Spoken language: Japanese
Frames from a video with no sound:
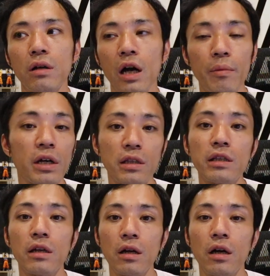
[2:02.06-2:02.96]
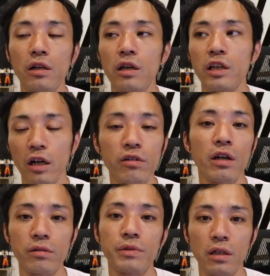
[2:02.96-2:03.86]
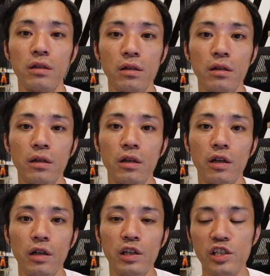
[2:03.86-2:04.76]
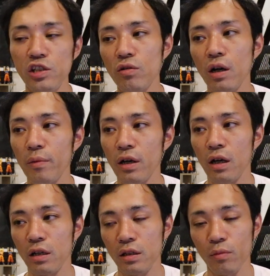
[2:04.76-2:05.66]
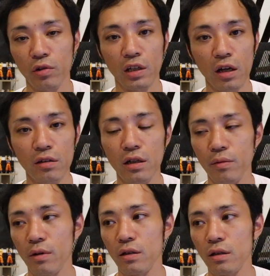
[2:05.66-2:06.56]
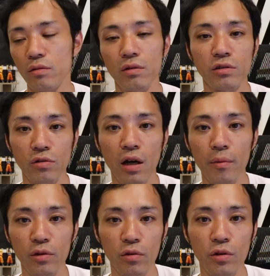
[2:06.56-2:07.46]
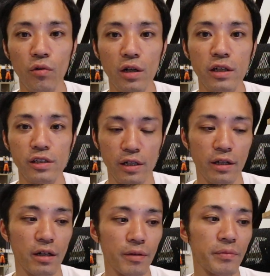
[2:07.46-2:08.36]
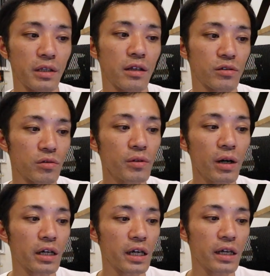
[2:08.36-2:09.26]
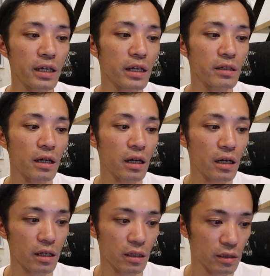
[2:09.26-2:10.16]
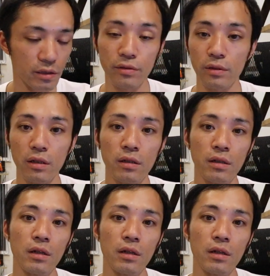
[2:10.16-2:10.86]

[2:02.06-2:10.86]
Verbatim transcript: 壁が出たら100やるみたいな1の壁が来ても100やればなんとかその壁乗り越えられるんじゃないかなみたいなそれは経験からですよね